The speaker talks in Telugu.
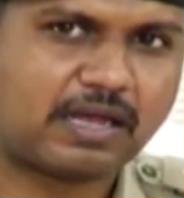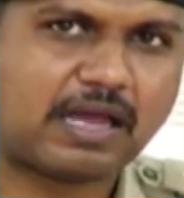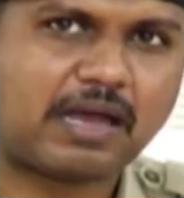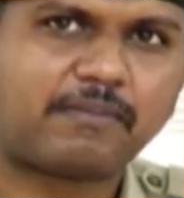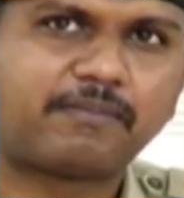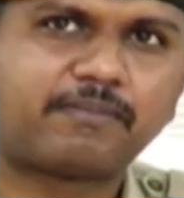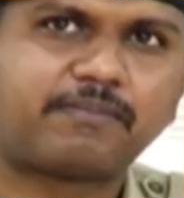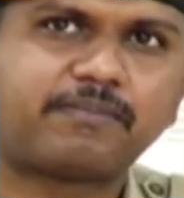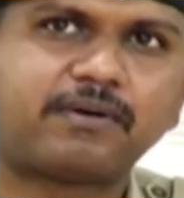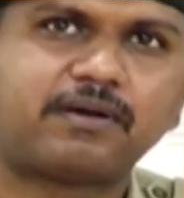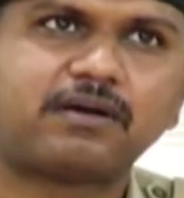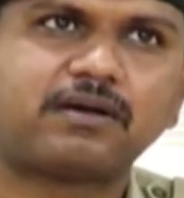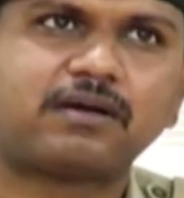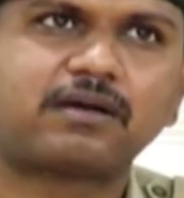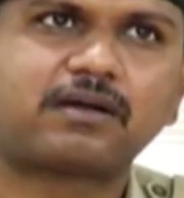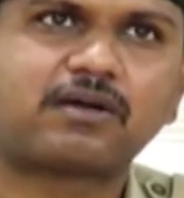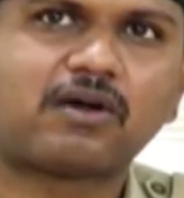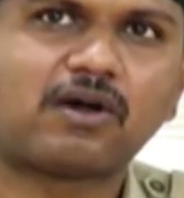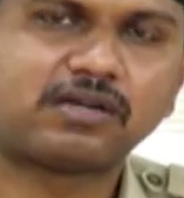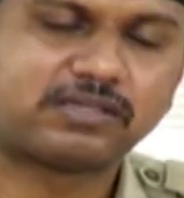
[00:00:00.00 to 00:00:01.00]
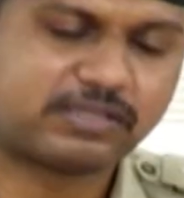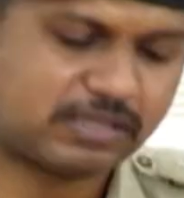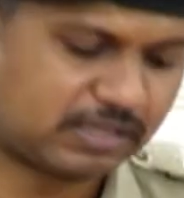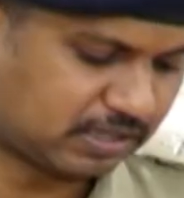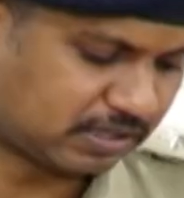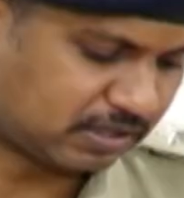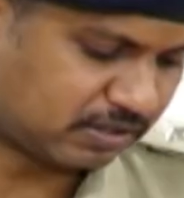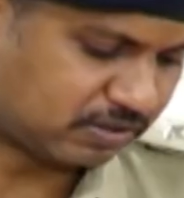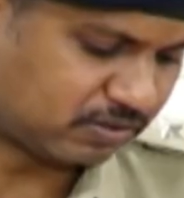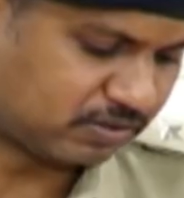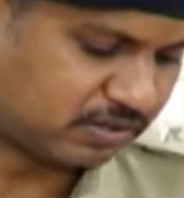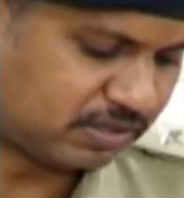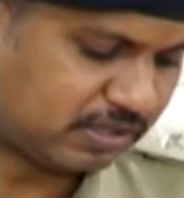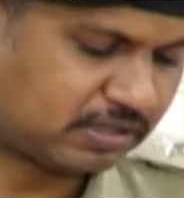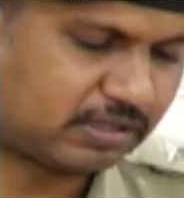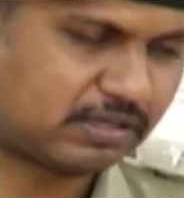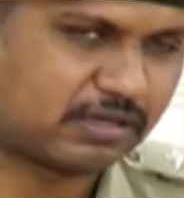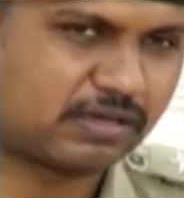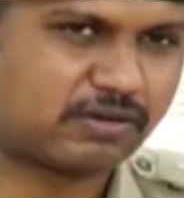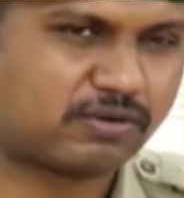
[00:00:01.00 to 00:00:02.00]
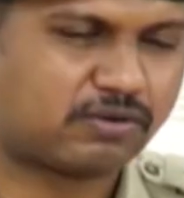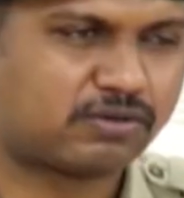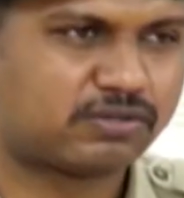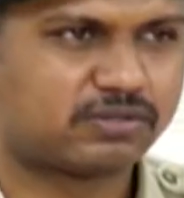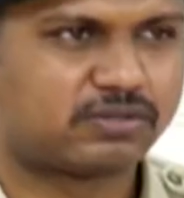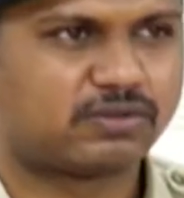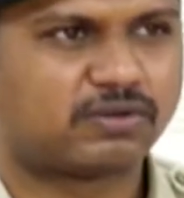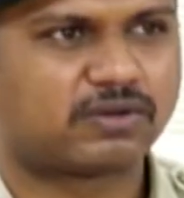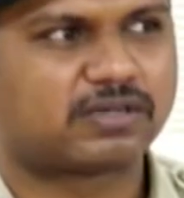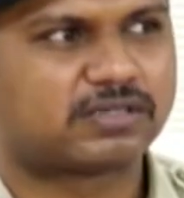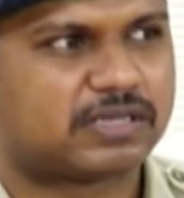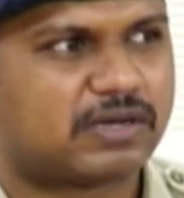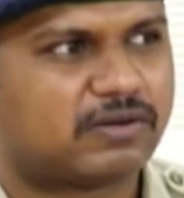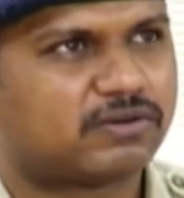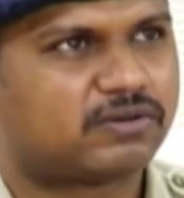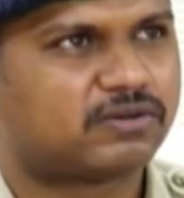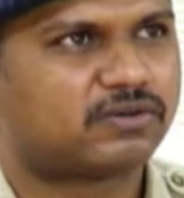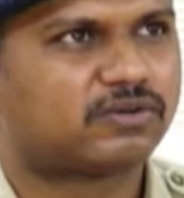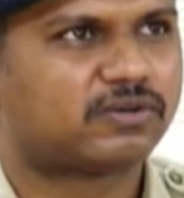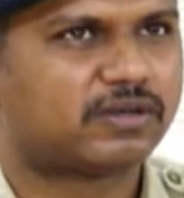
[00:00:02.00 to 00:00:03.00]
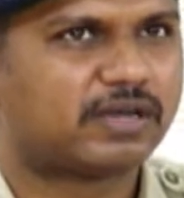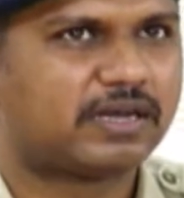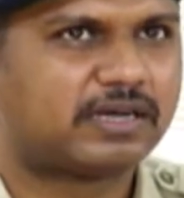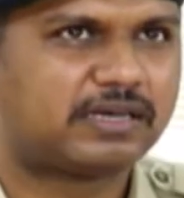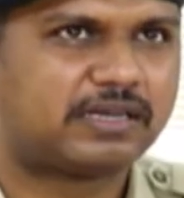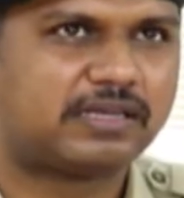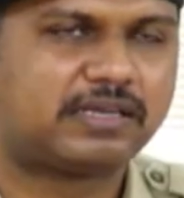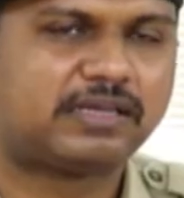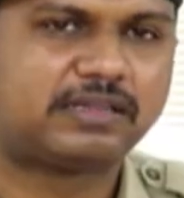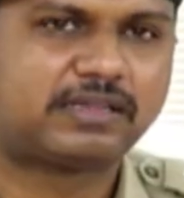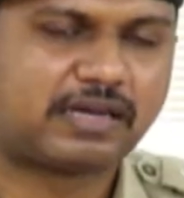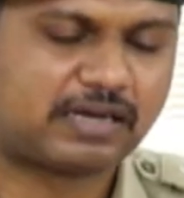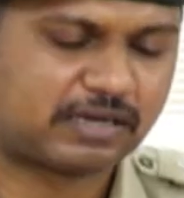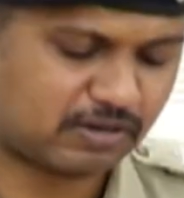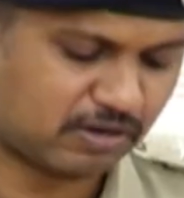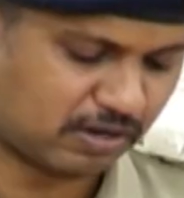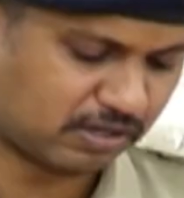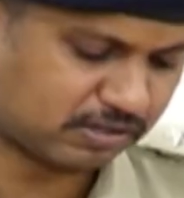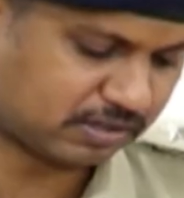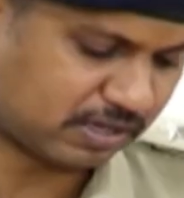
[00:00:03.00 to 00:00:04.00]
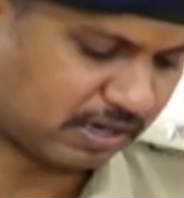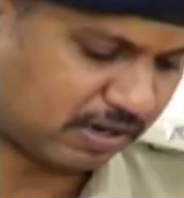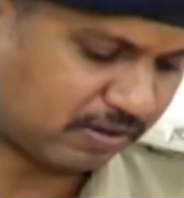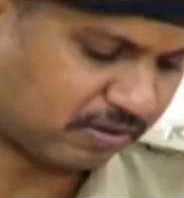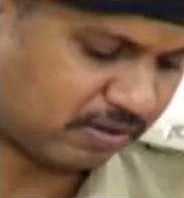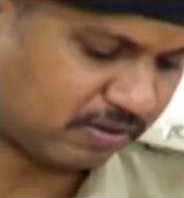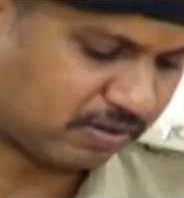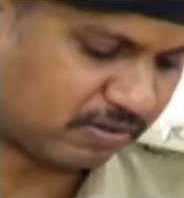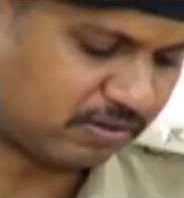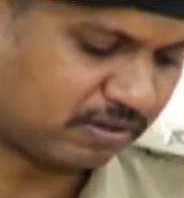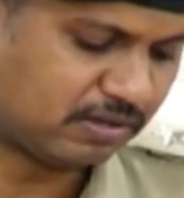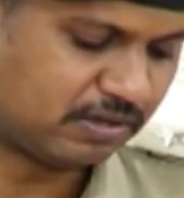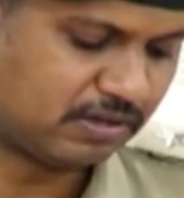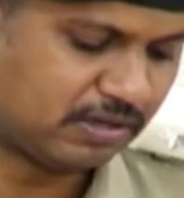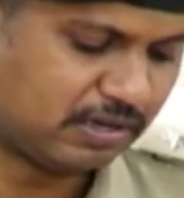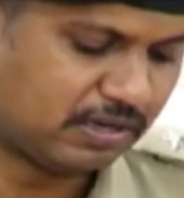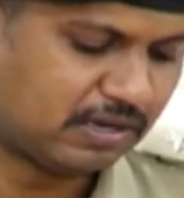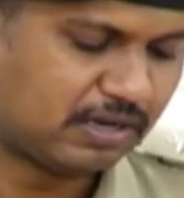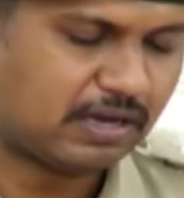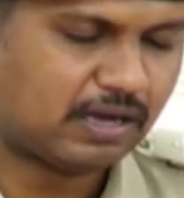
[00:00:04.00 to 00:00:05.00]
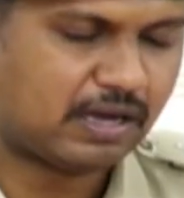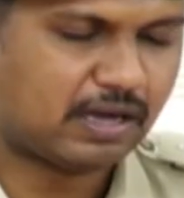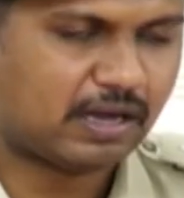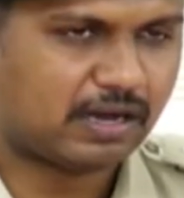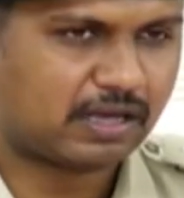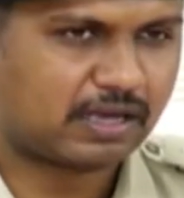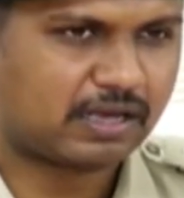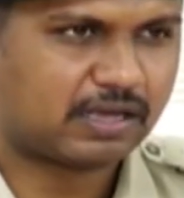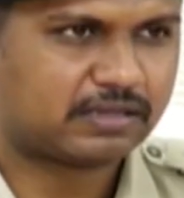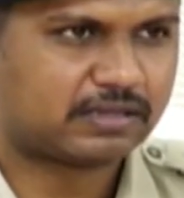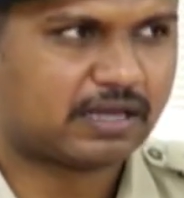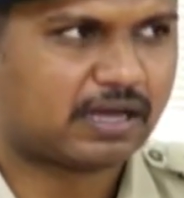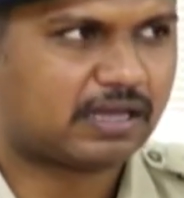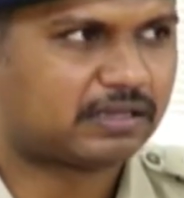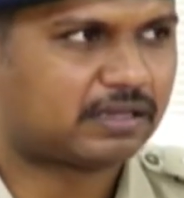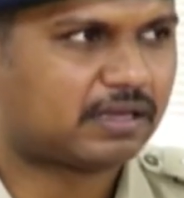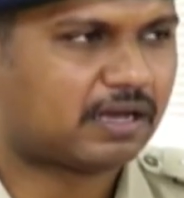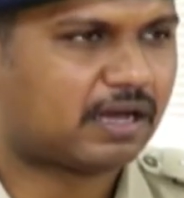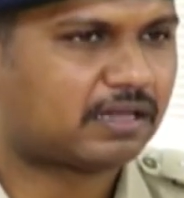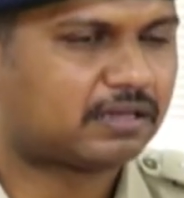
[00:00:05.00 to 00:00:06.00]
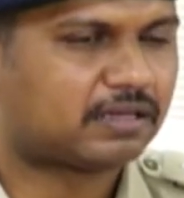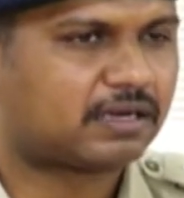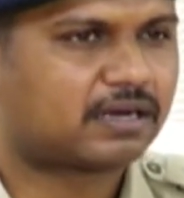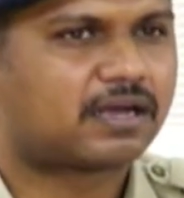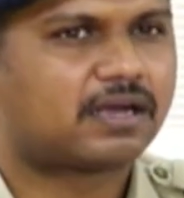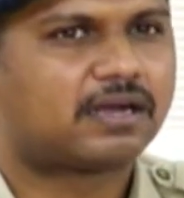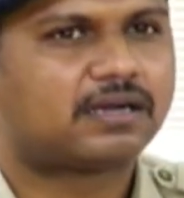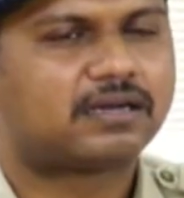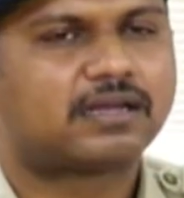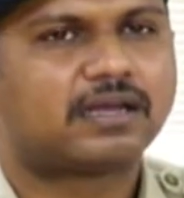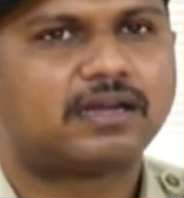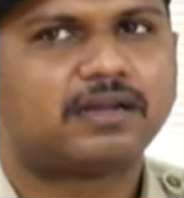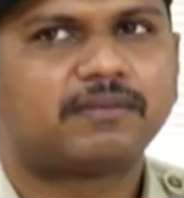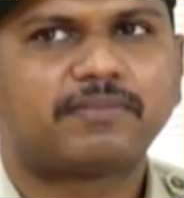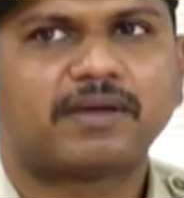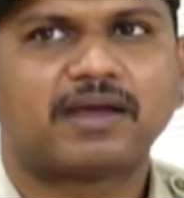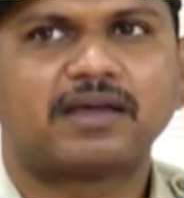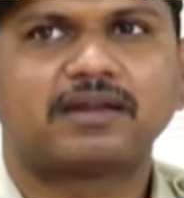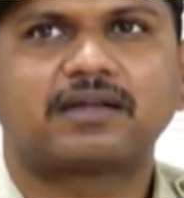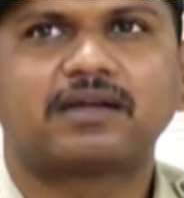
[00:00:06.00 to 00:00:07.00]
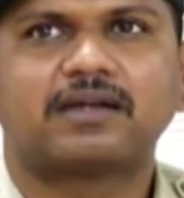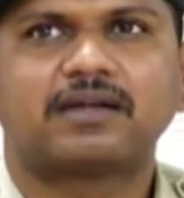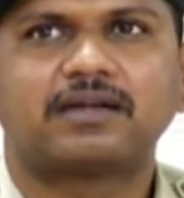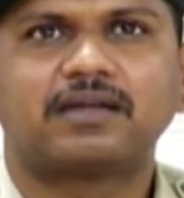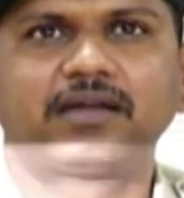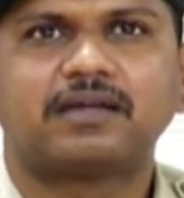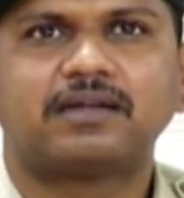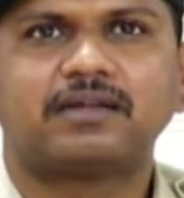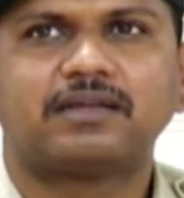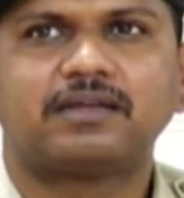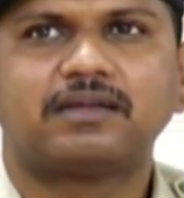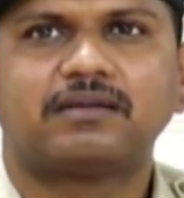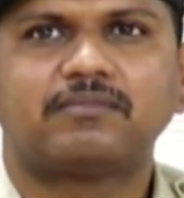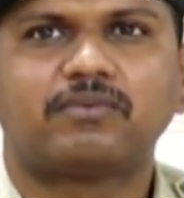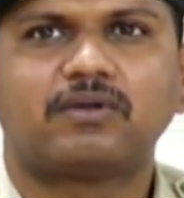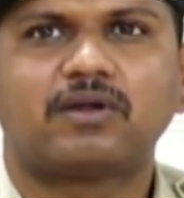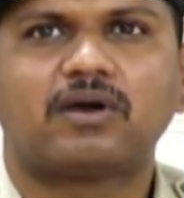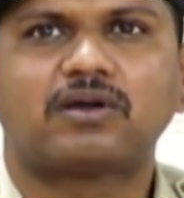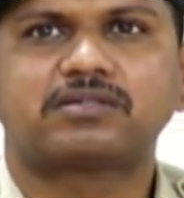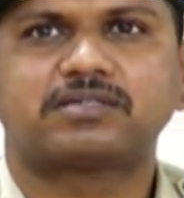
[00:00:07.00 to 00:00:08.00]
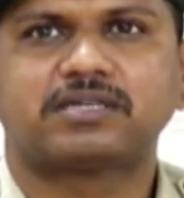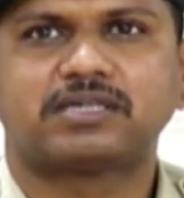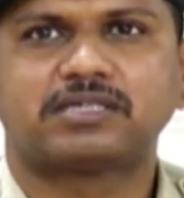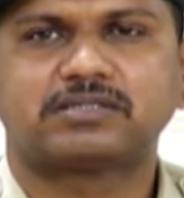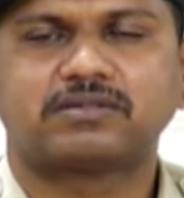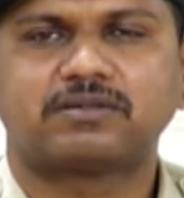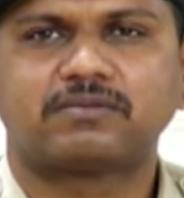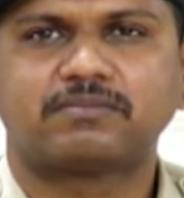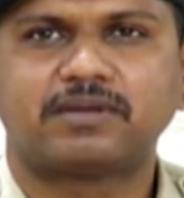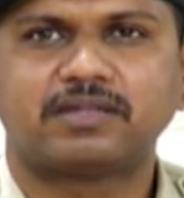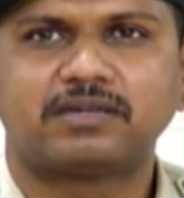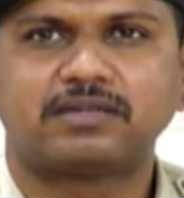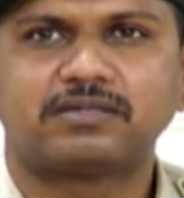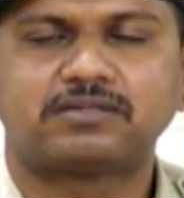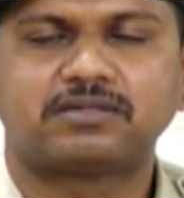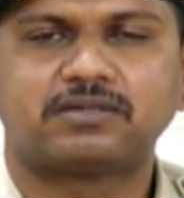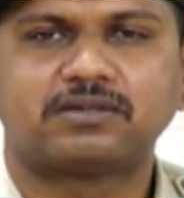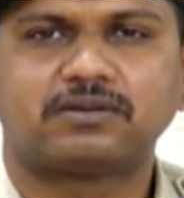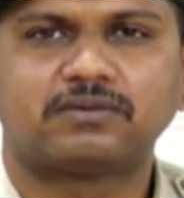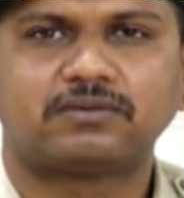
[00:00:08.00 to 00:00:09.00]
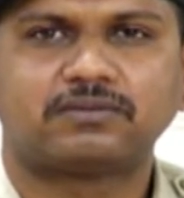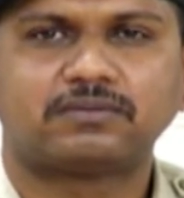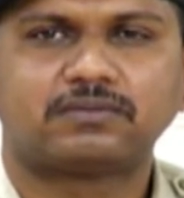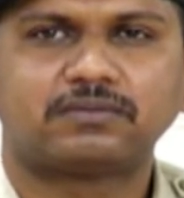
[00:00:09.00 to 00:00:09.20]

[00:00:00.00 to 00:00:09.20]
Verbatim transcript: యాప్ కాల్ సెంటర్ నుంచి ఇతనికి రోజు ఒక సెవెంటీ టు ఎయిటీ థ్రెడ్ కాల్స్ రావడం అలాగే ఆధార్ ఆధార్ కార్డ్ కానీ పాన్ కార్డ్ కానీ బ్లాక్ చేస్తాను బెదిరించడం